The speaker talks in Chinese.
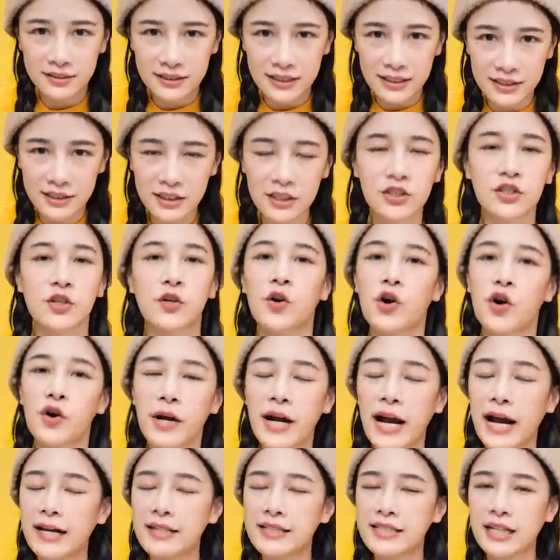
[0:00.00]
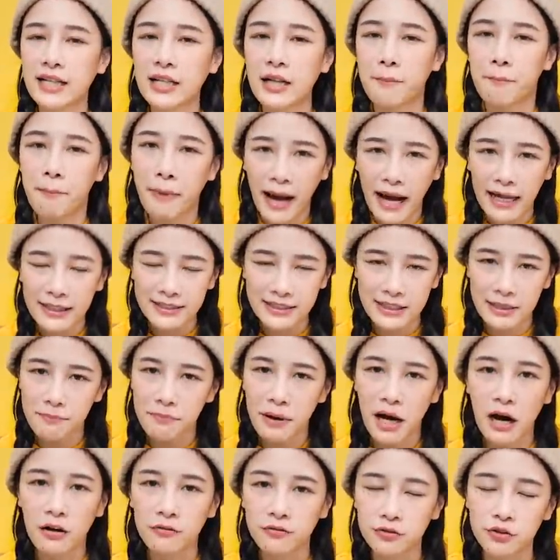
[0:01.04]
这一次总共开箱了八间
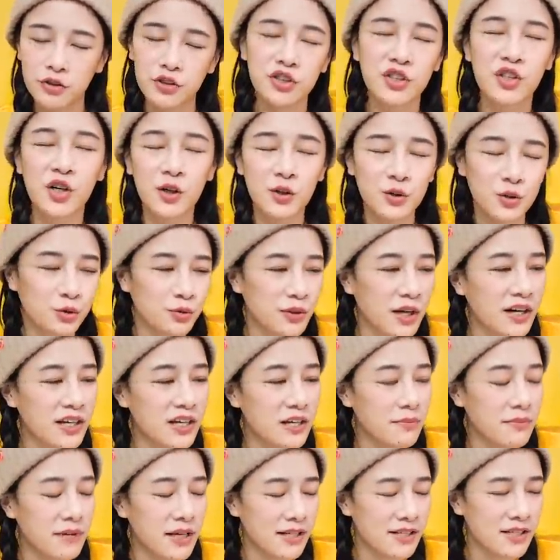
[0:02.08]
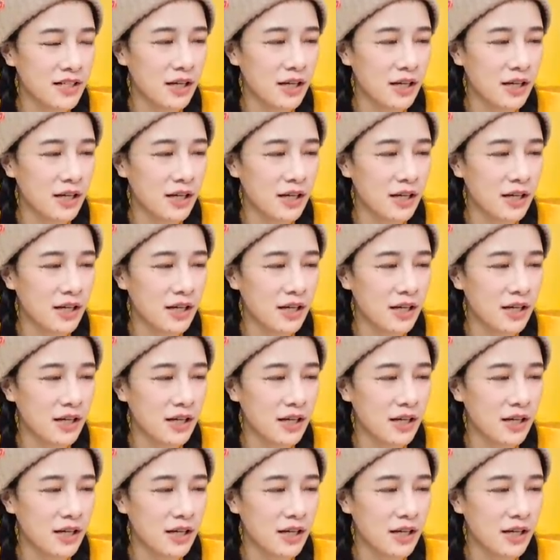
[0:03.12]
泡芙，就是扣除到一枚